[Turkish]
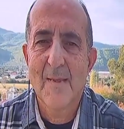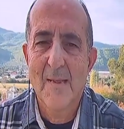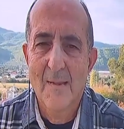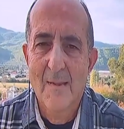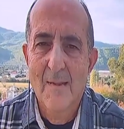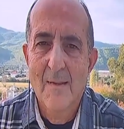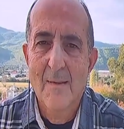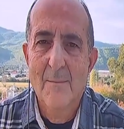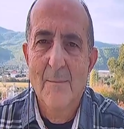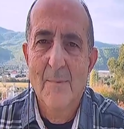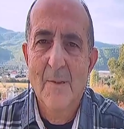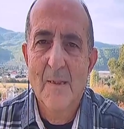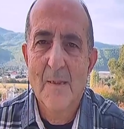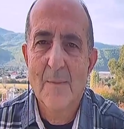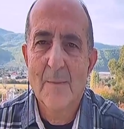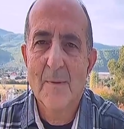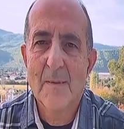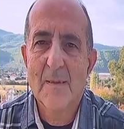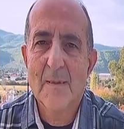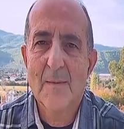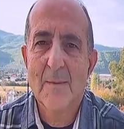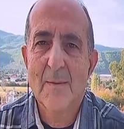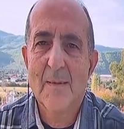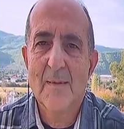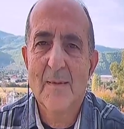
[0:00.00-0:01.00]
Merhaba
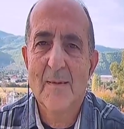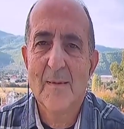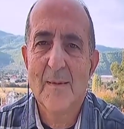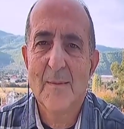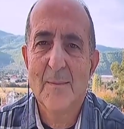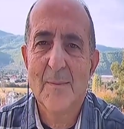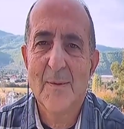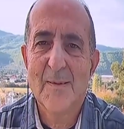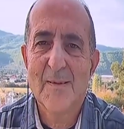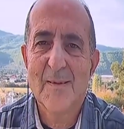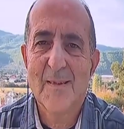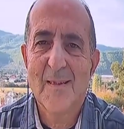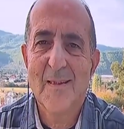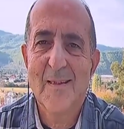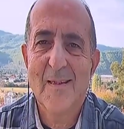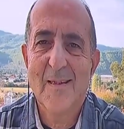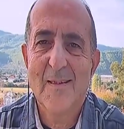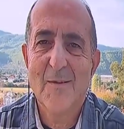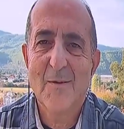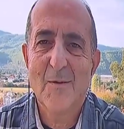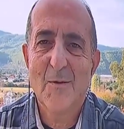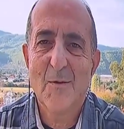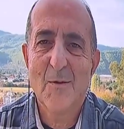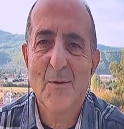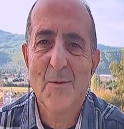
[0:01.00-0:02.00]
Demet, İyi pazarlar
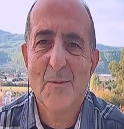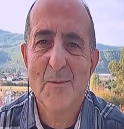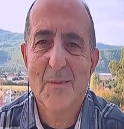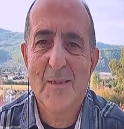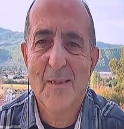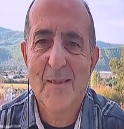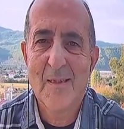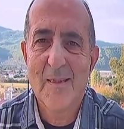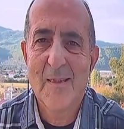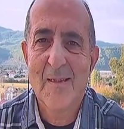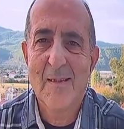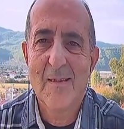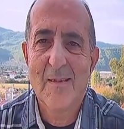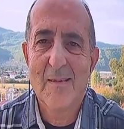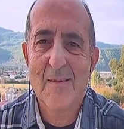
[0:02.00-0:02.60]
diliyorum sana,